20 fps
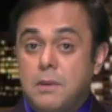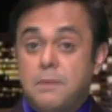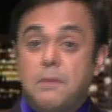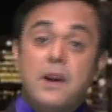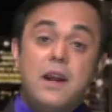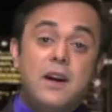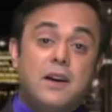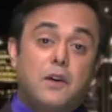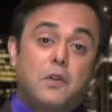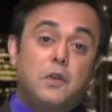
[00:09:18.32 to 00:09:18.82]

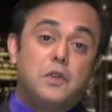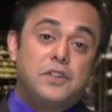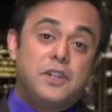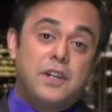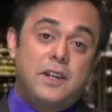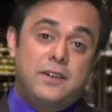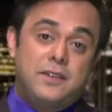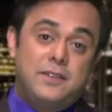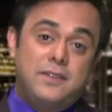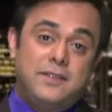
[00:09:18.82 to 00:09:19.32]
प्रियंका खुश
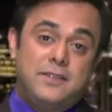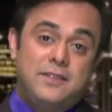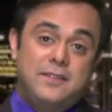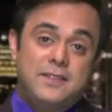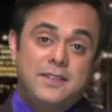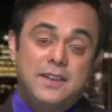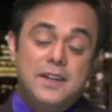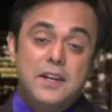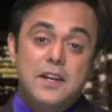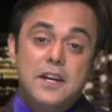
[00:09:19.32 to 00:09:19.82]
है
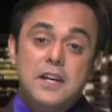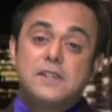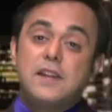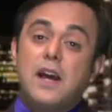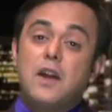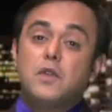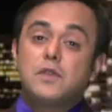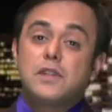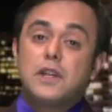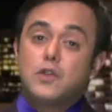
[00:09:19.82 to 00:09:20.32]
इस
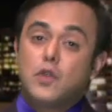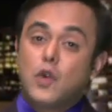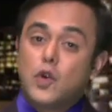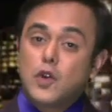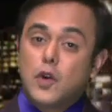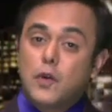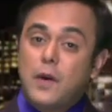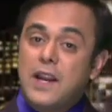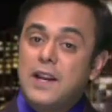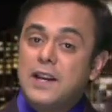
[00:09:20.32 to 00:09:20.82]
साल उसे
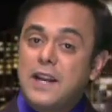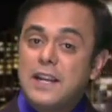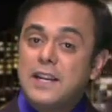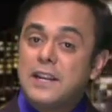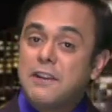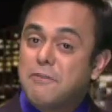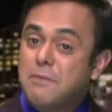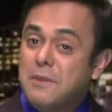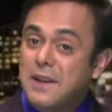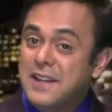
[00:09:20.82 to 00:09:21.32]
दो दो
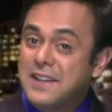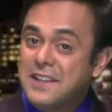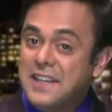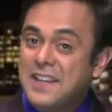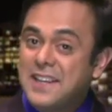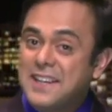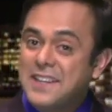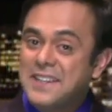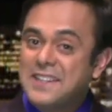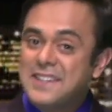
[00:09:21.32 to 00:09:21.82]
वैलेंटाइन गिफ्ट मिलेंगी
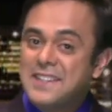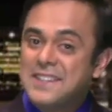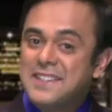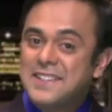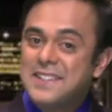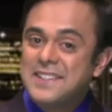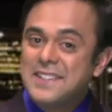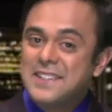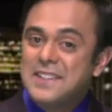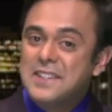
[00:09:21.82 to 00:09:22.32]

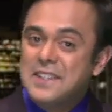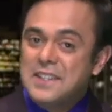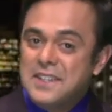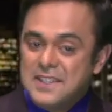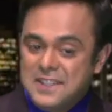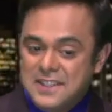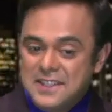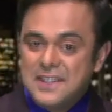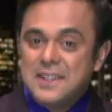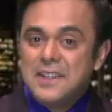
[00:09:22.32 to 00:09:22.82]

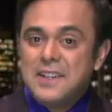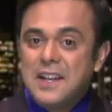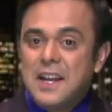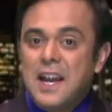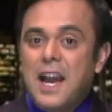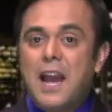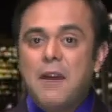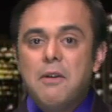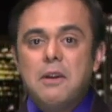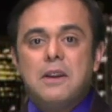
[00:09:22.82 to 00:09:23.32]

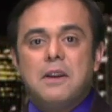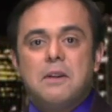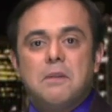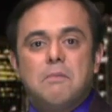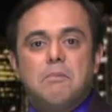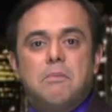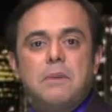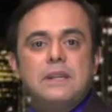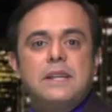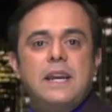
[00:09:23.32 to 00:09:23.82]
I mean,
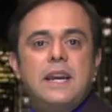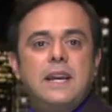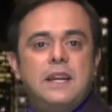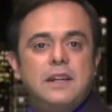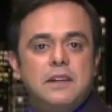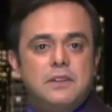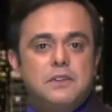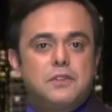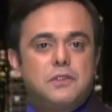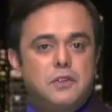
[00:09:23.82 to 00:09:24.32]
पीछे
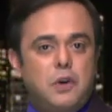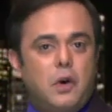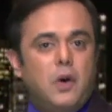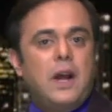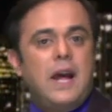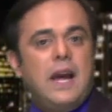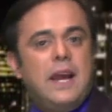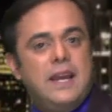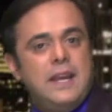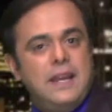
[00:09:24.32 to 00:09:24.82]

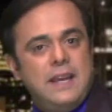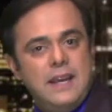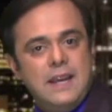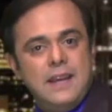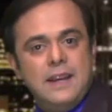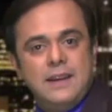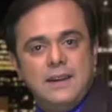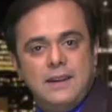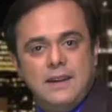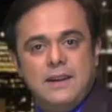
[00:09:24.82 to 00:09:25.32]
छोड़ आई
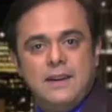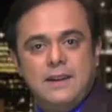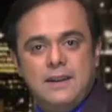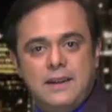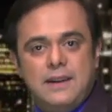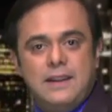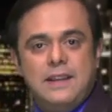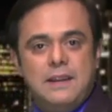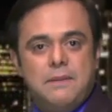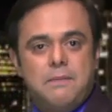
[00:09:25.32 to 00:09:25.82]
है
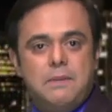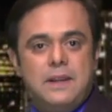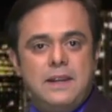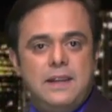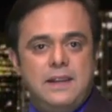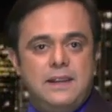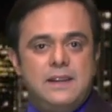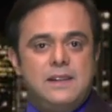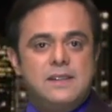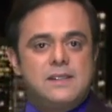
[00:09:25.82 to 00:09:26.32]
लड़की
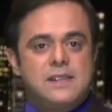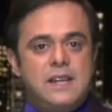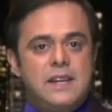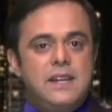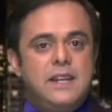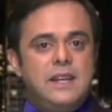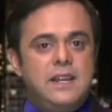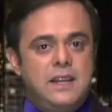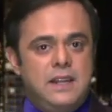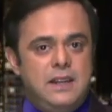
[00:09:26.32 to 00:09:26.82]
अपने
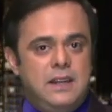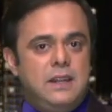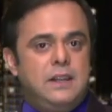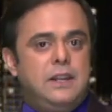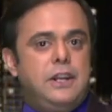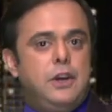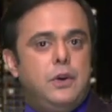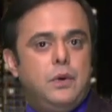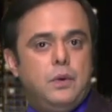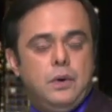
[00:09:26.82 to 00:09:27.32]
सनी
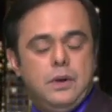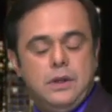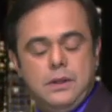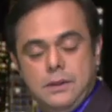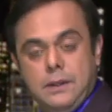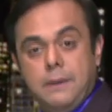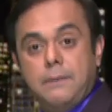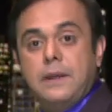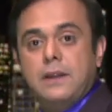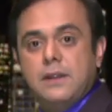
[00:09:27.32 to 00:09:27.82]
डी
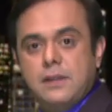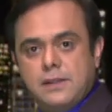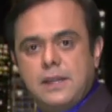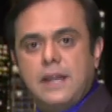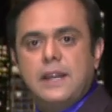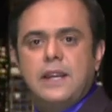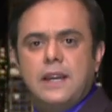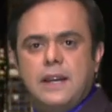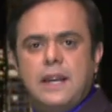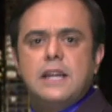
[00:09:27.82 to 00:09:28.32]
आई मीन
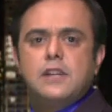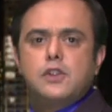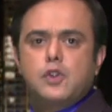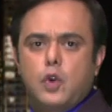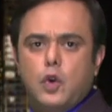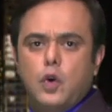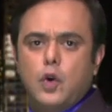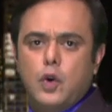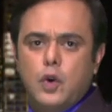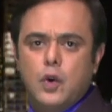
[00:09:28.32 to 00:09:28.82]
सनी डेज
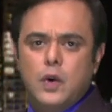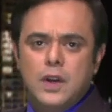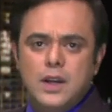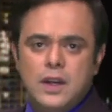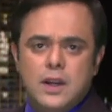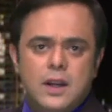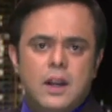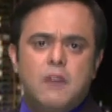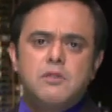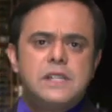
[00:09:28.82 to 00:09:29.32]
को
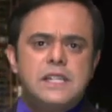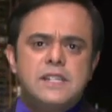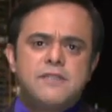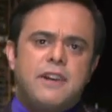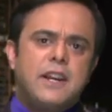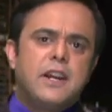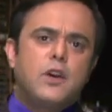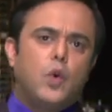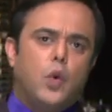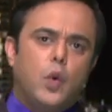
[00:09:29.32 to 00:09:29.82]
अब शी इज
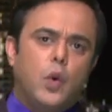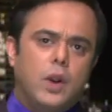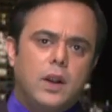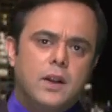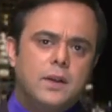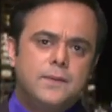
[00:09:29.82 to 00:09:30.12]
वेरी कूल